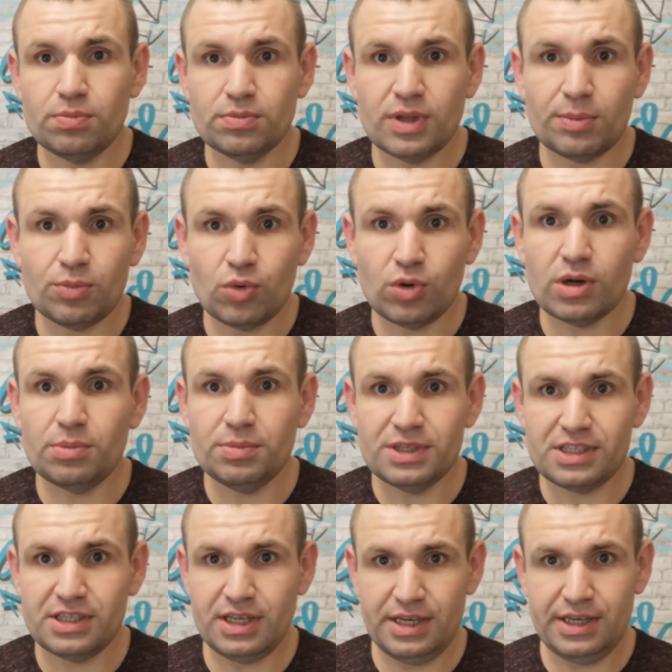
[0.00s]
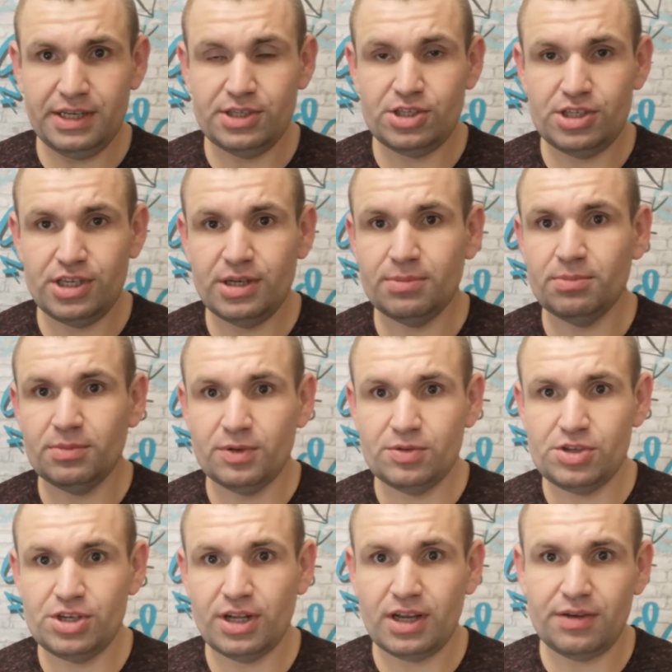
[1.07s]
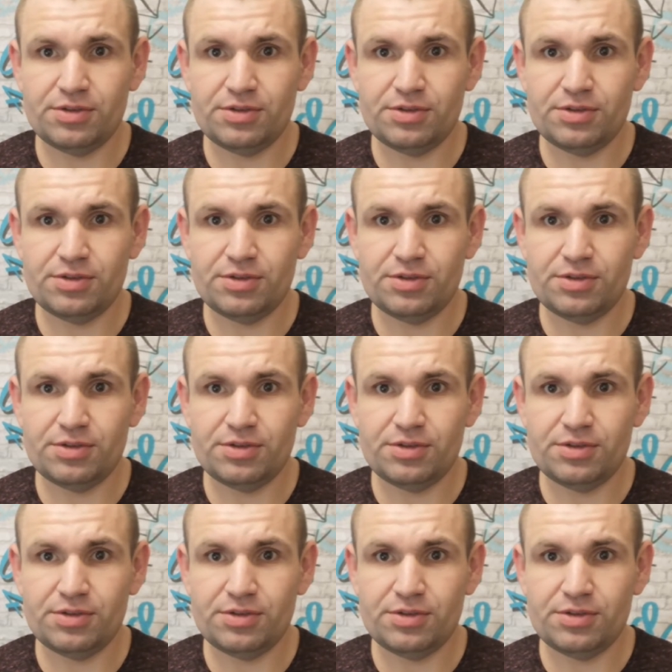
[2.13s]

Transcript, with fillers: намного быстрее, чем вчера.